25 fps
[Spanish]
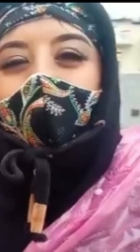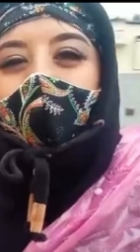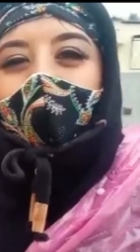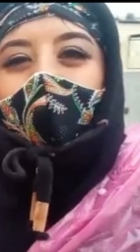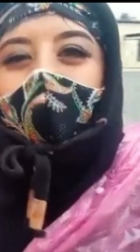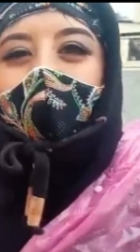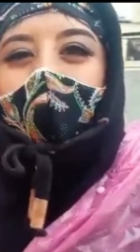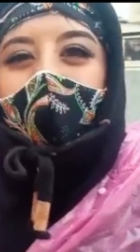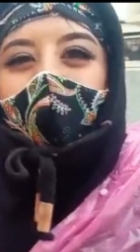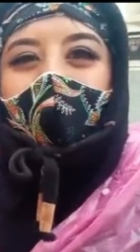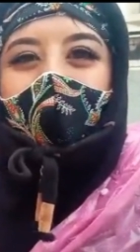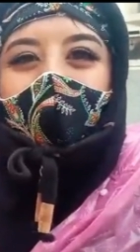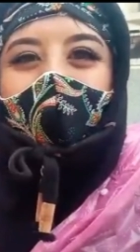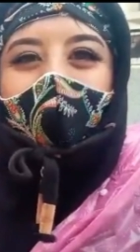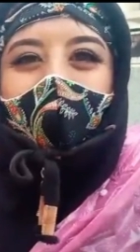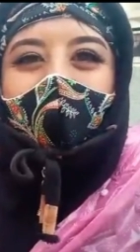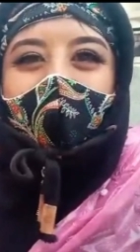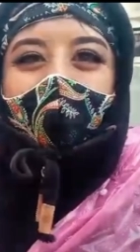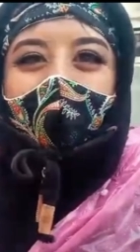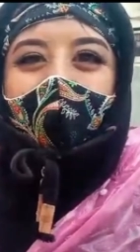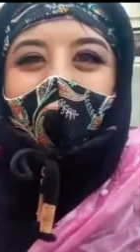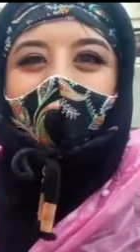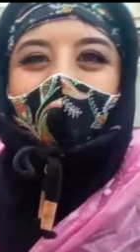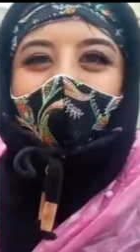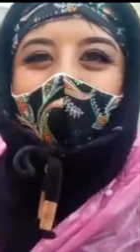Bueno, una vez que
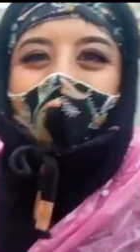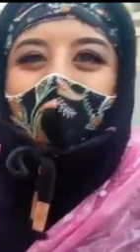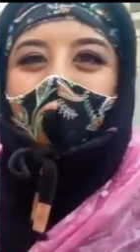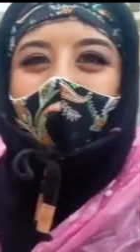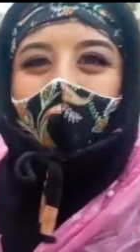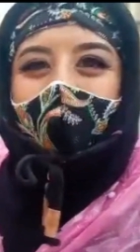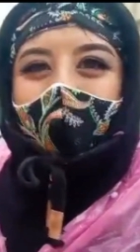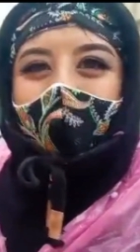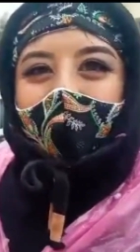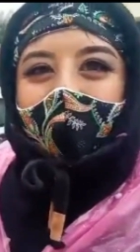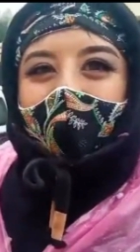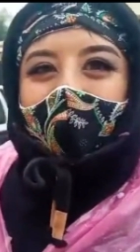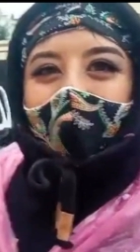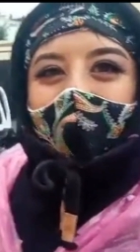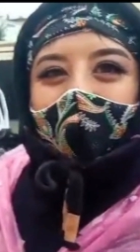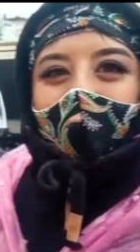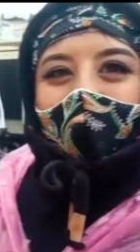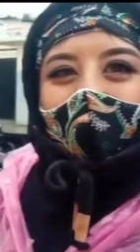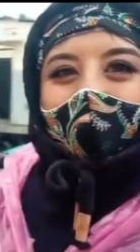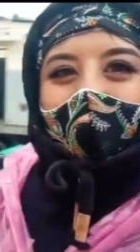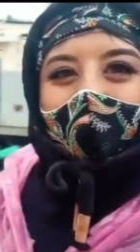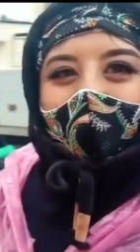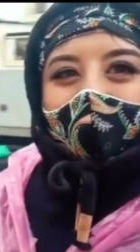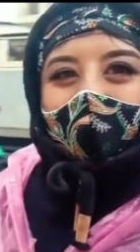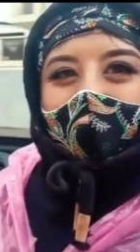llegues a Otavalo, lo
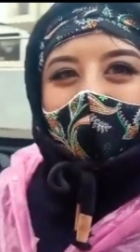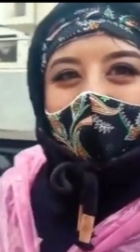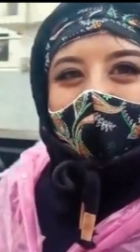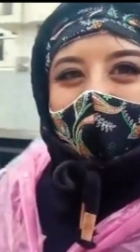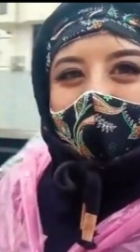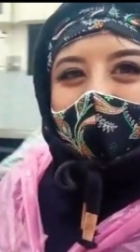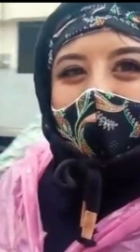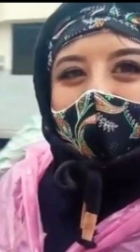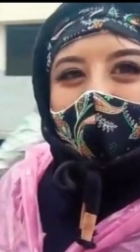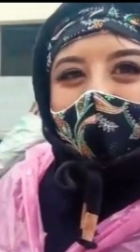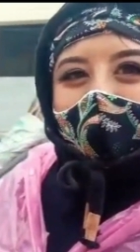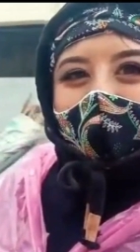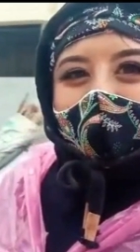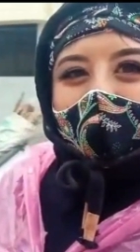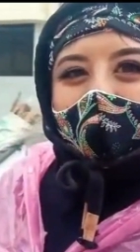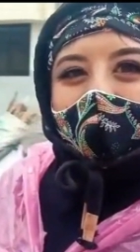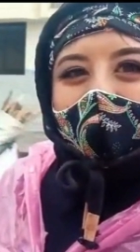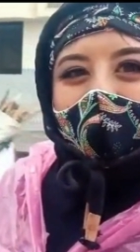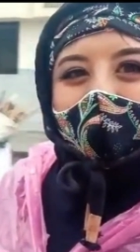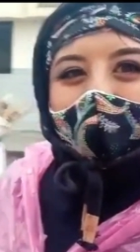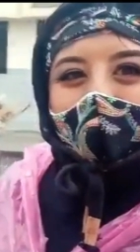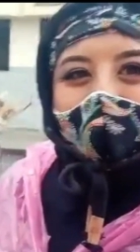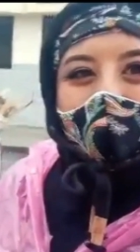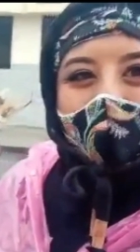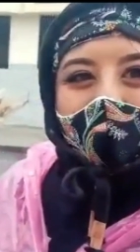que debes hacer es
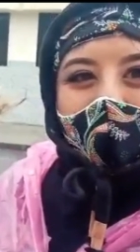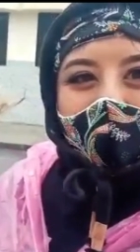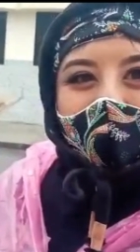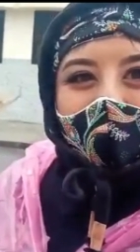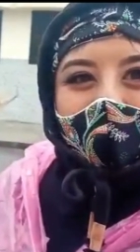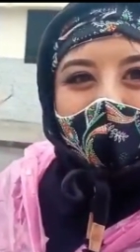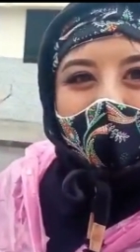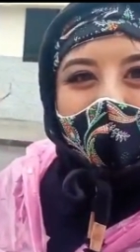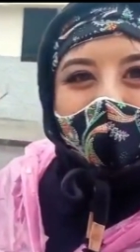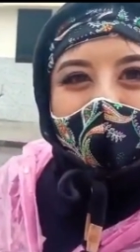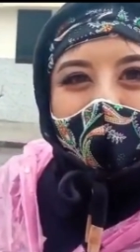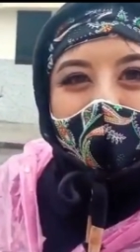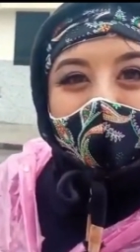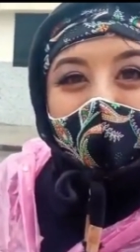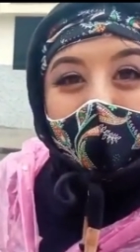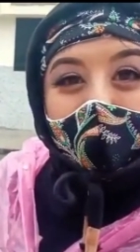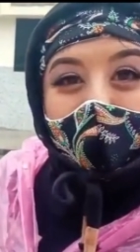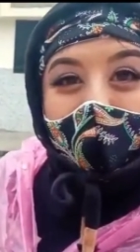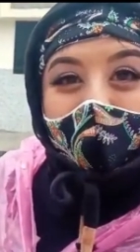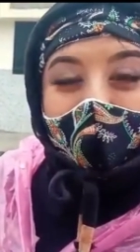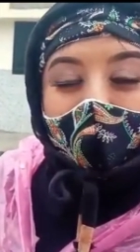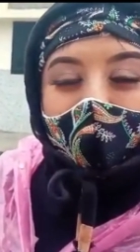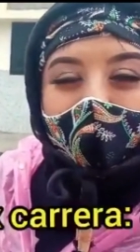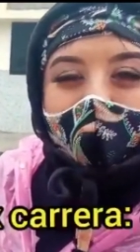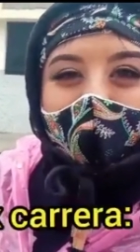tomar alguna de esas
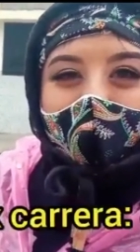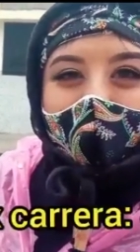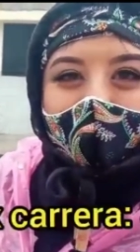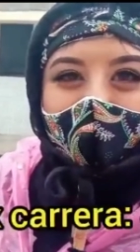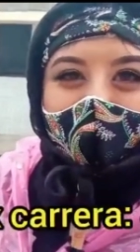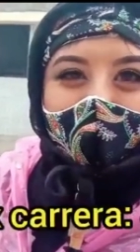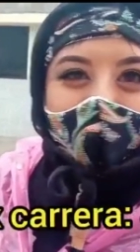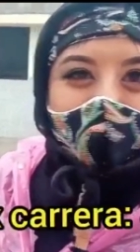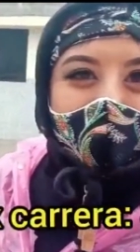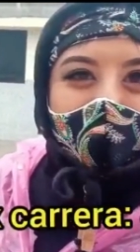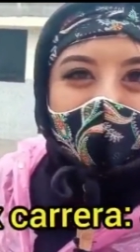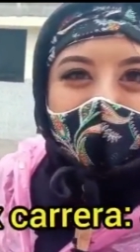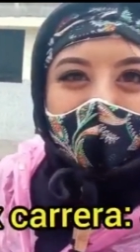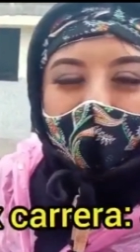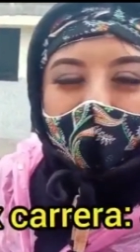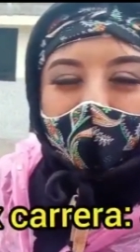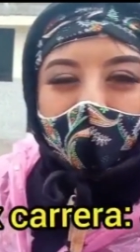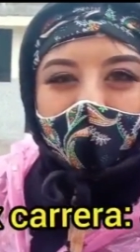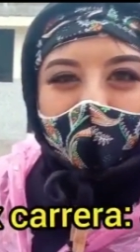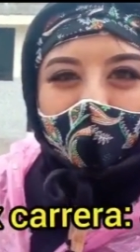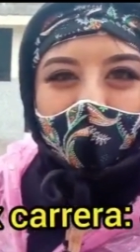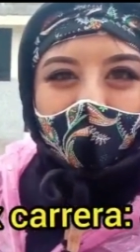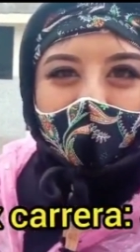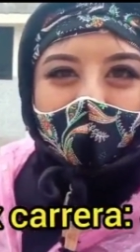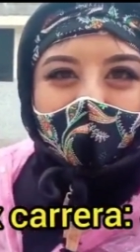bucetitas que son de
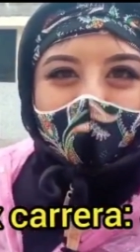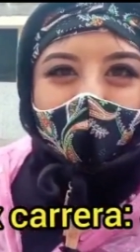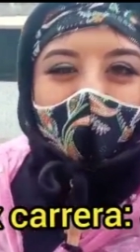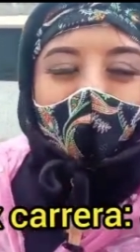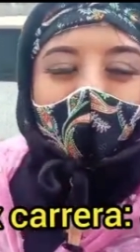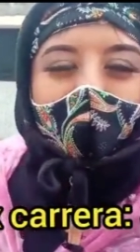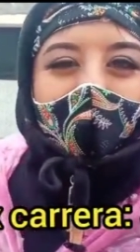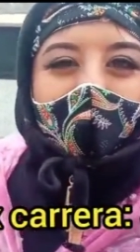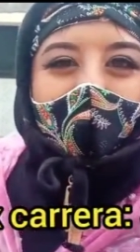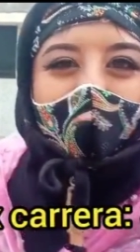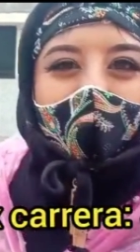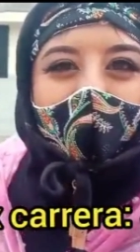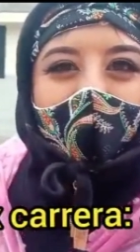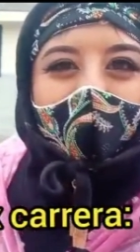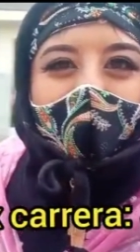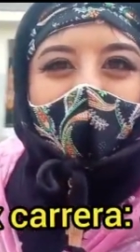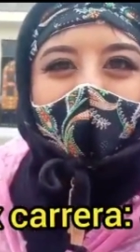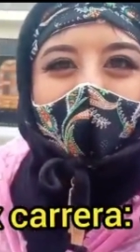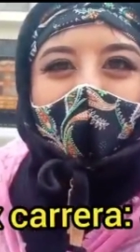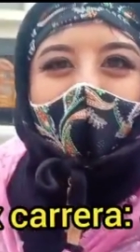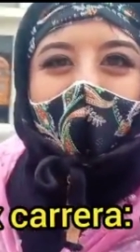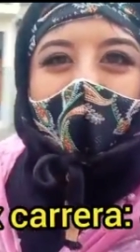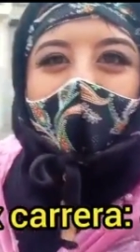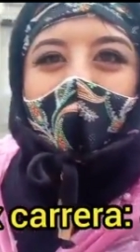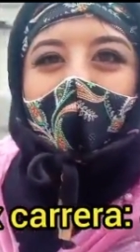fletes y de carreras
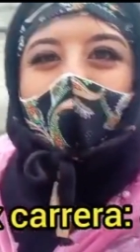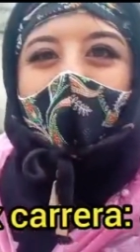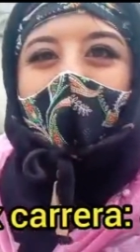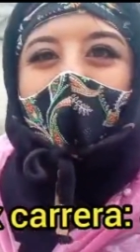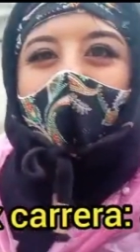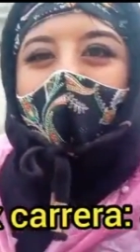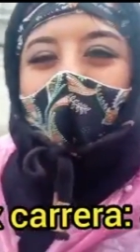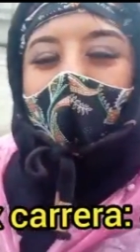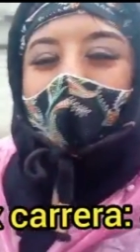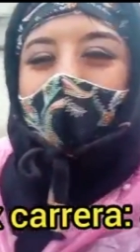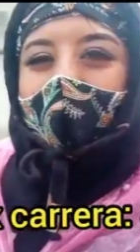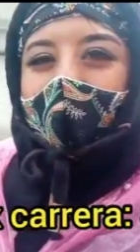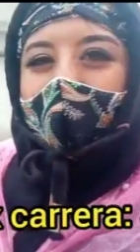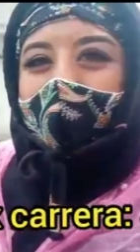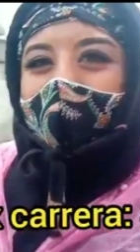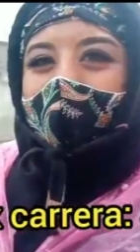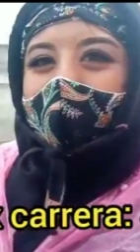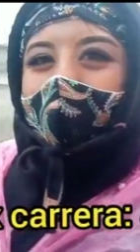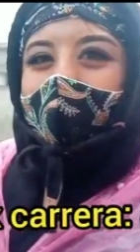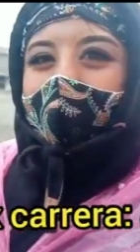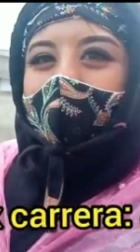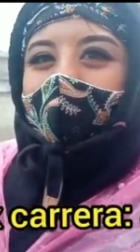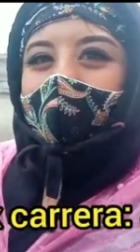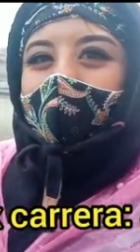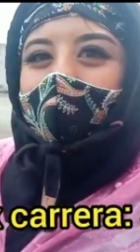para que
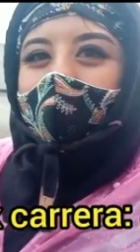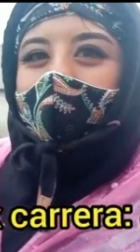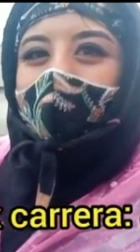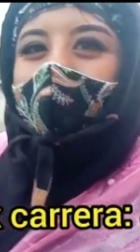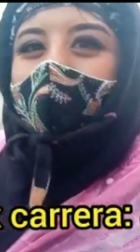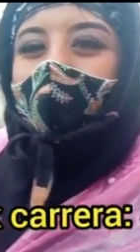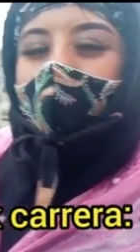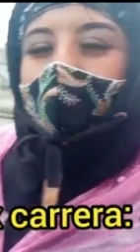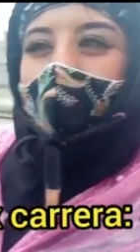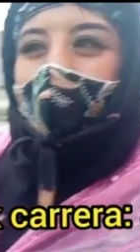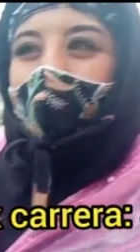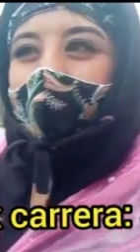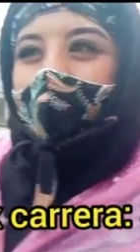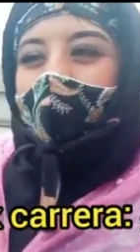lleguemos